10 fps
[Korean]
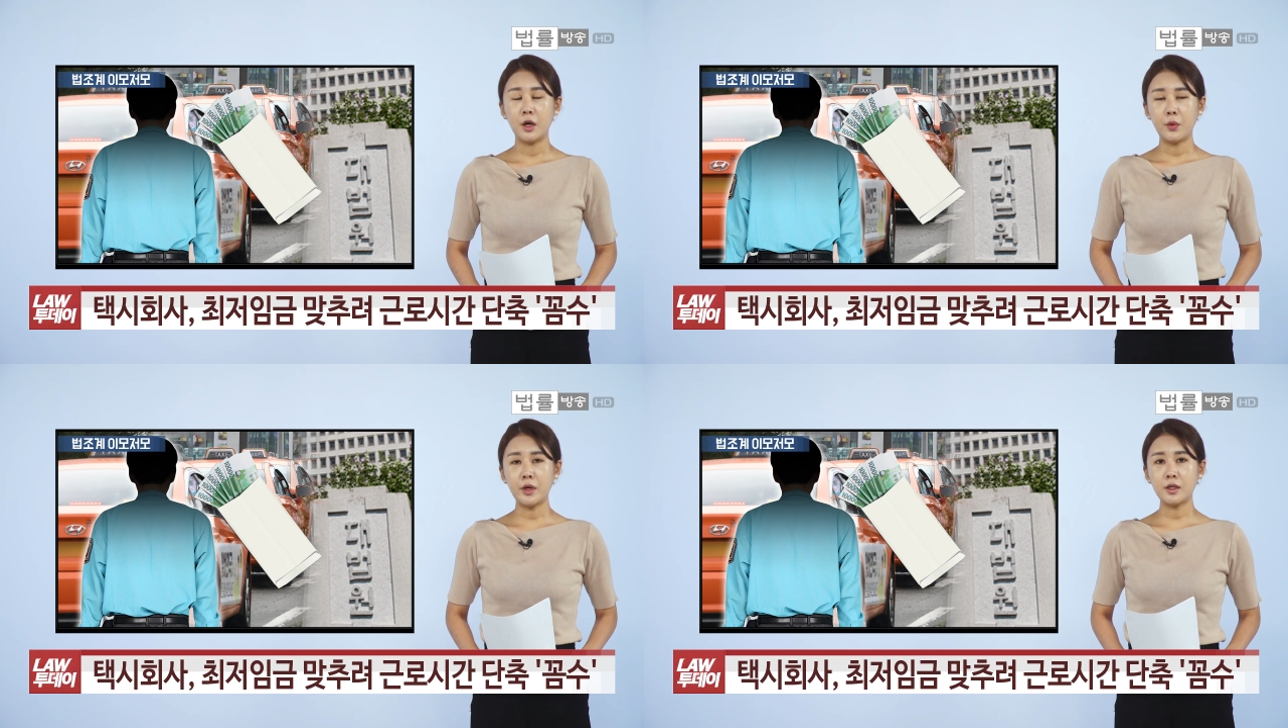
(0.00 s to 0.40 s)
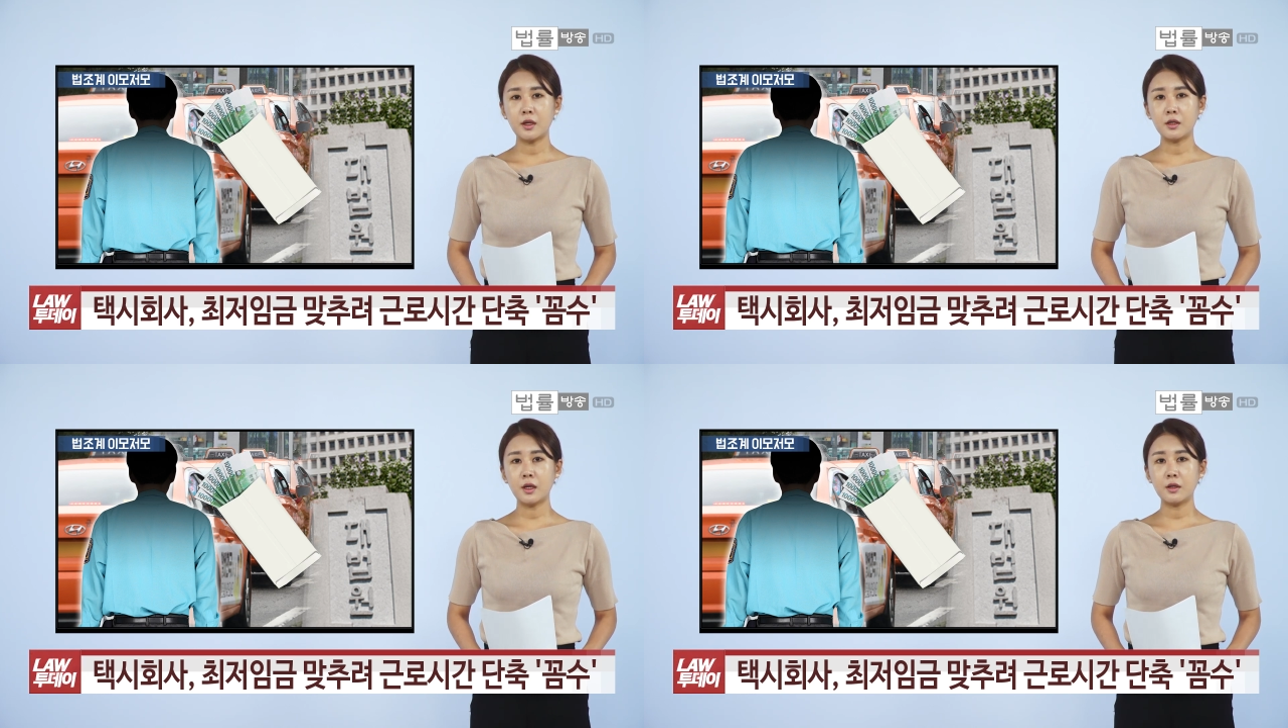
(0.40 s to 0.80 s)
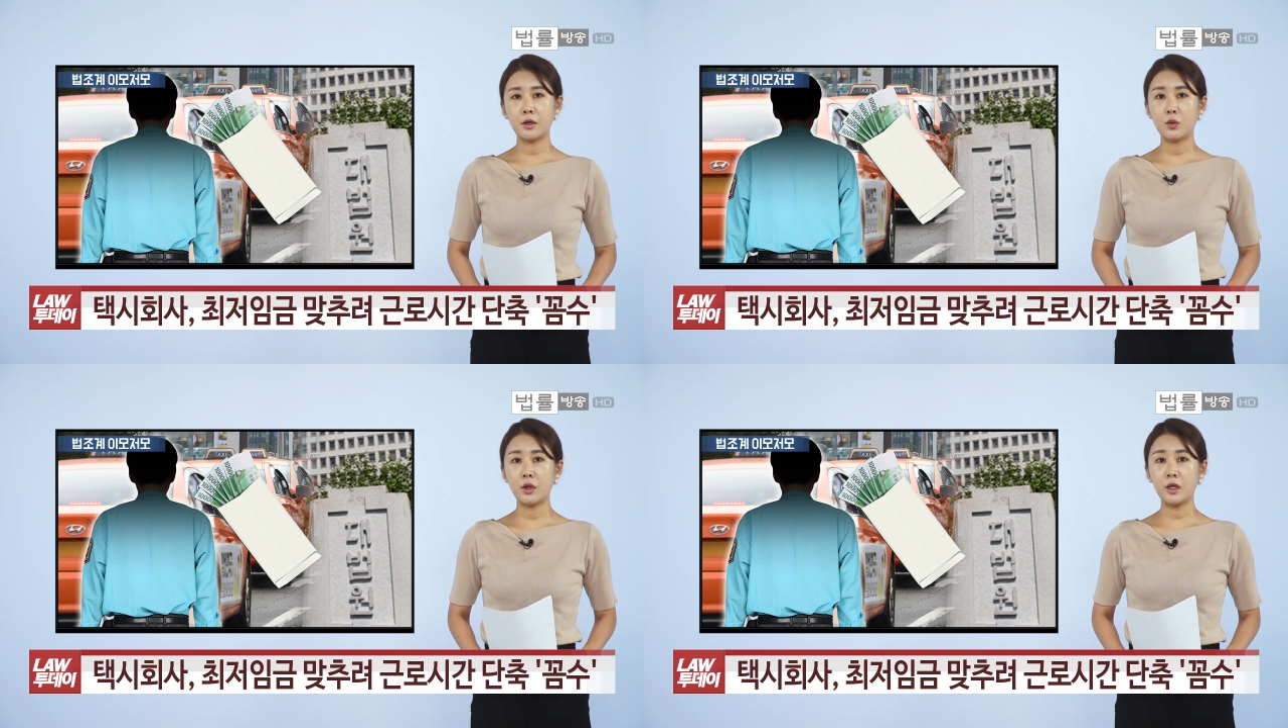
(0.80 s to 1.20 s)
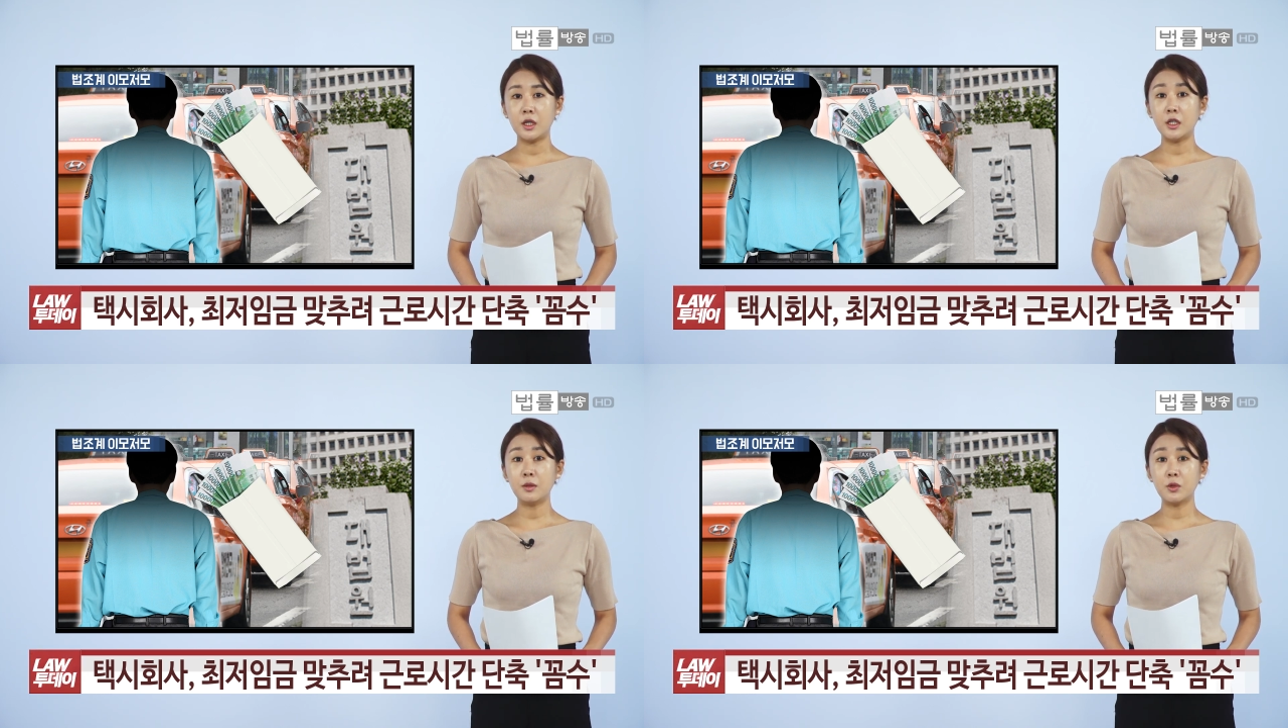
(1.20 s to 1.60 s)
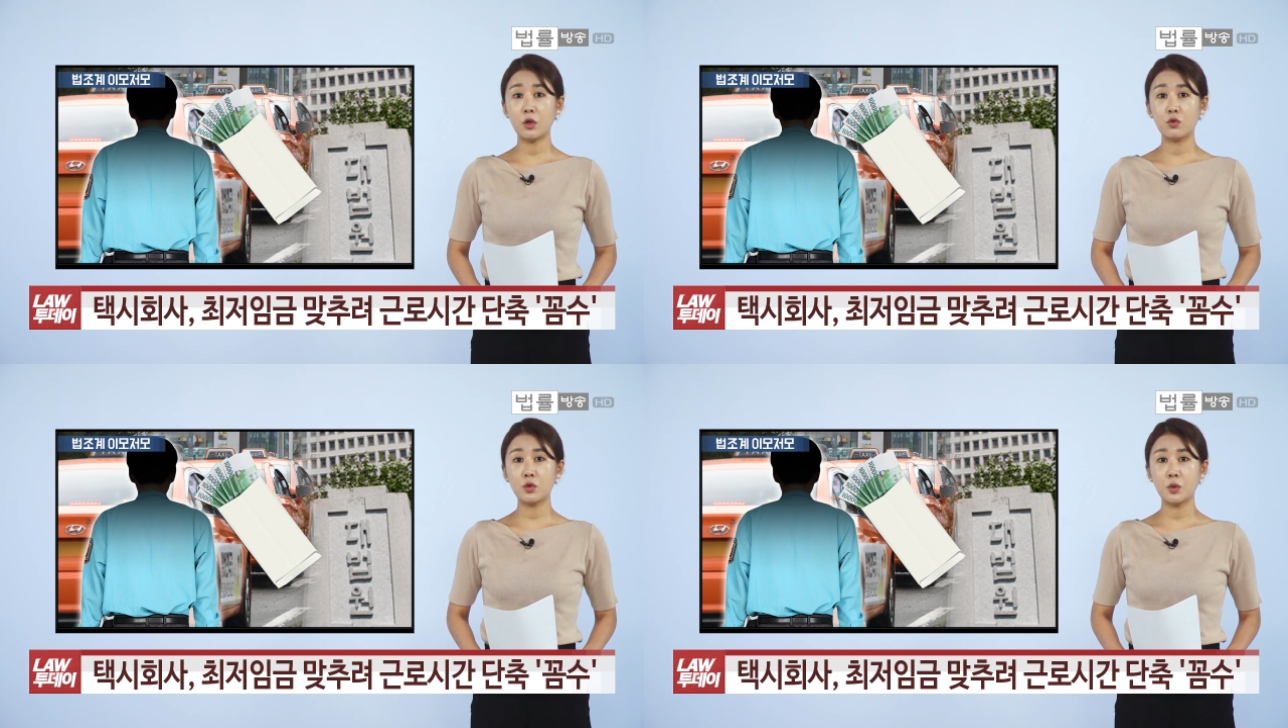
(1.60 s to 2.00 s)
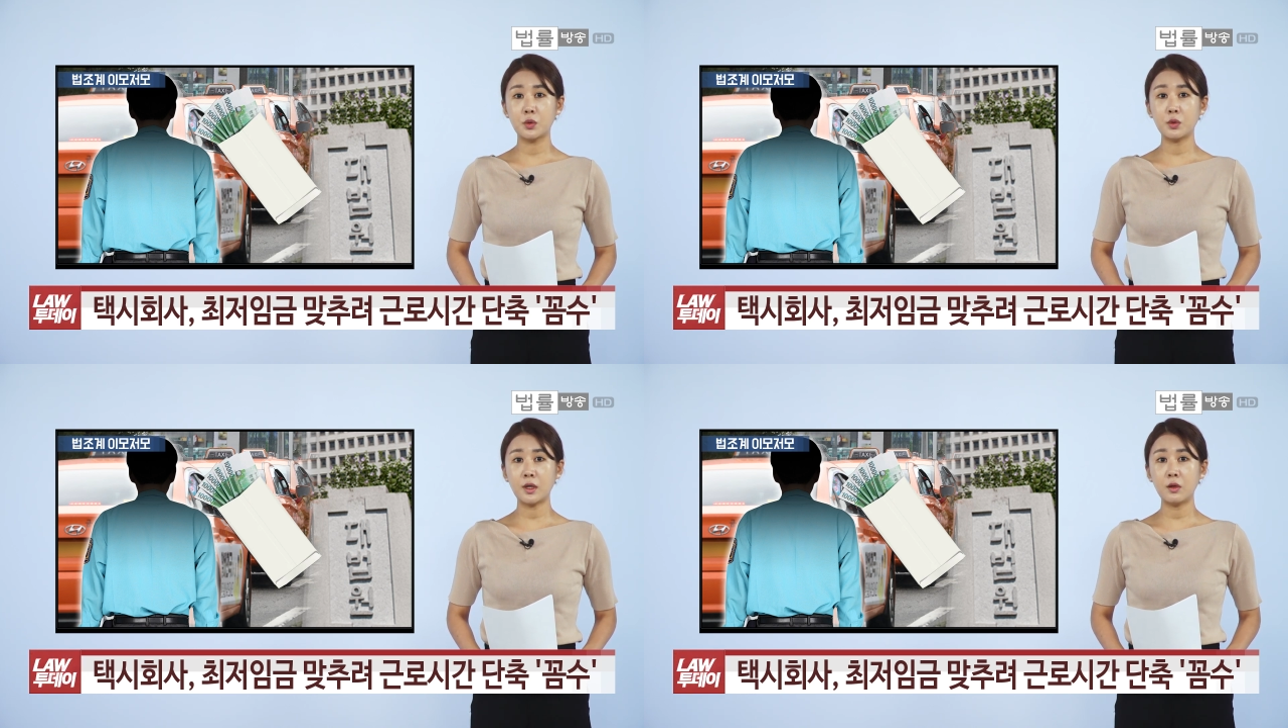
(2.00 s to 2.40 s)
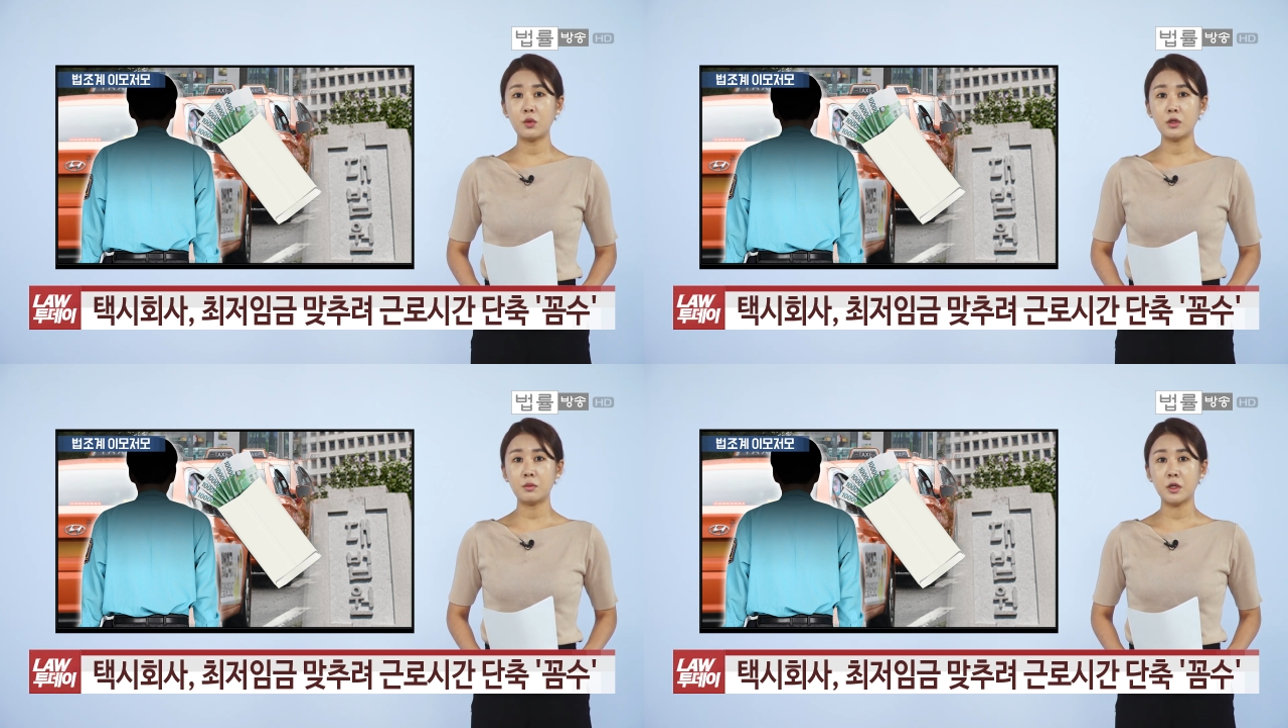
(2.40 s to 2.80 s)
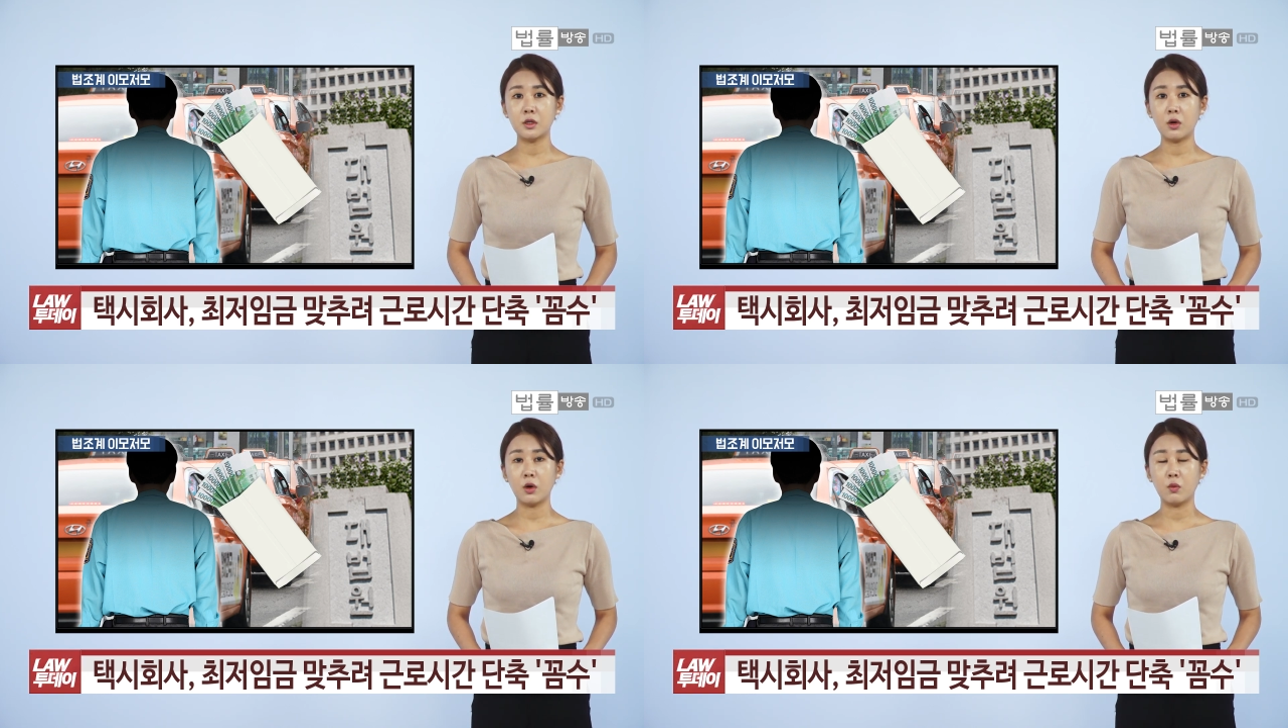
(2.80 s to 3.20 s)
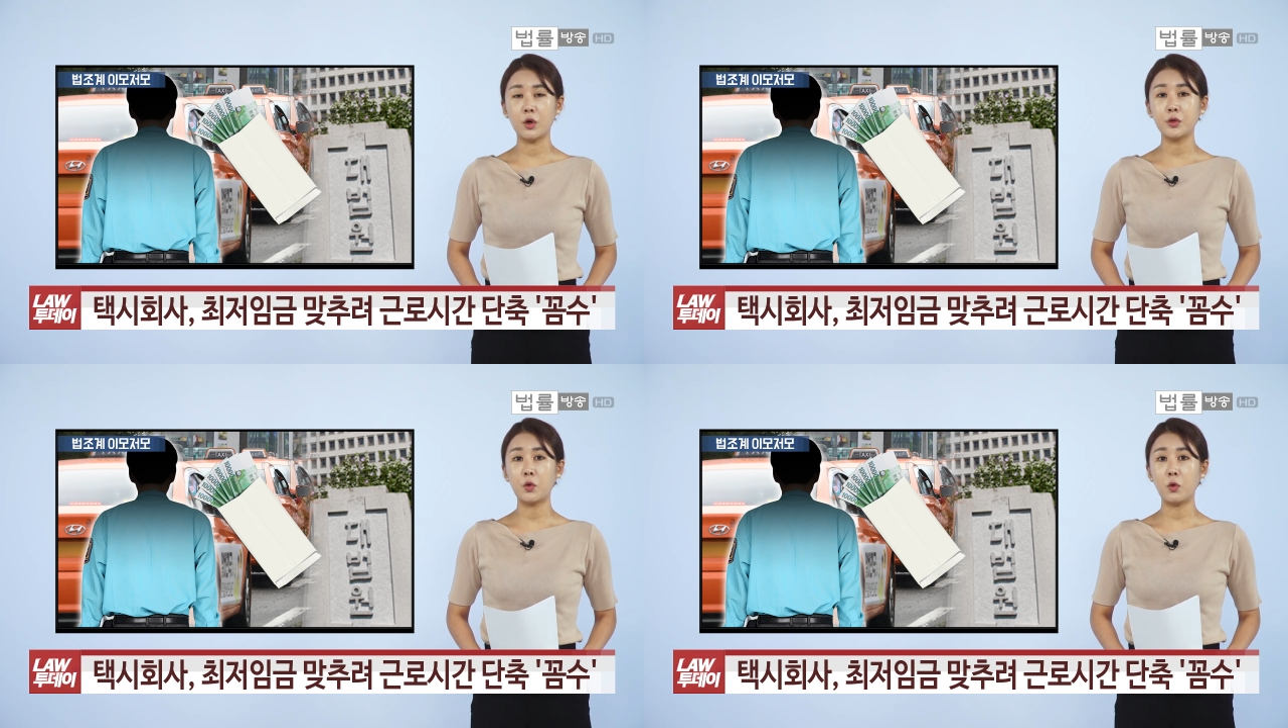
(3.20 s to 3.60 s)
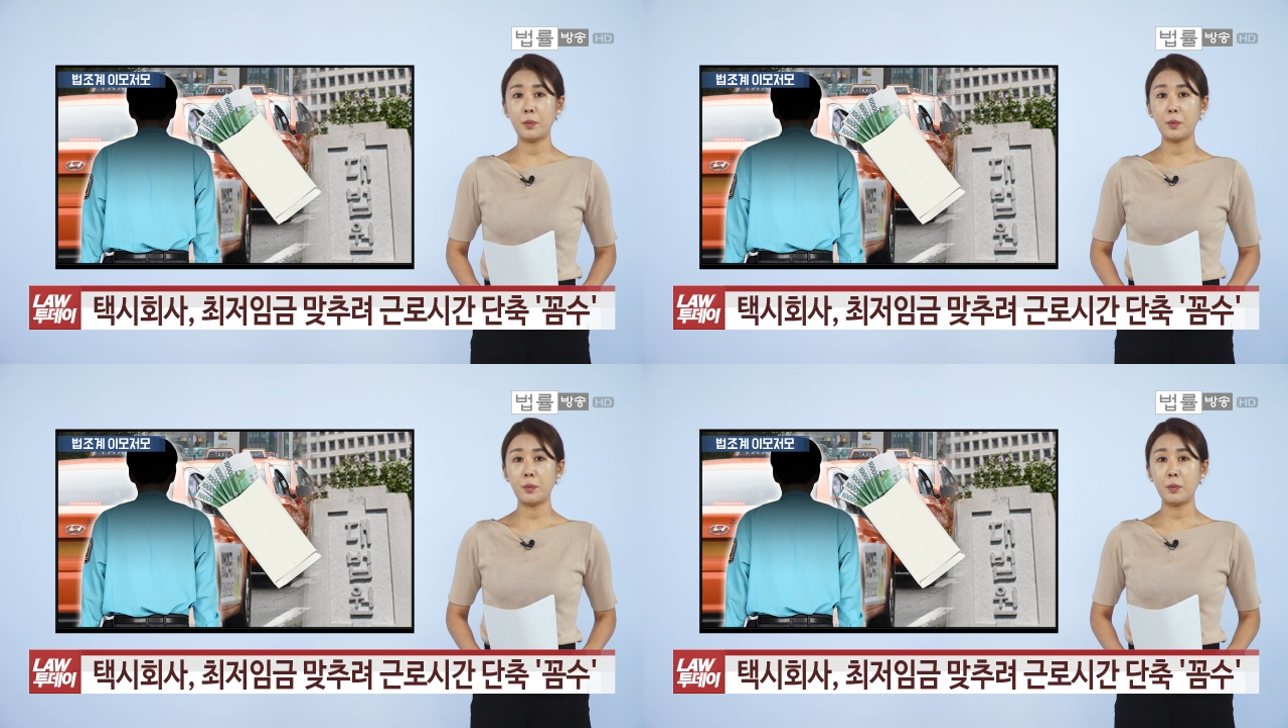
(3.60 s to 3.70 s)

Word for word: 회사를 상대로 낸 임금 청구 소송 상고심에서 원고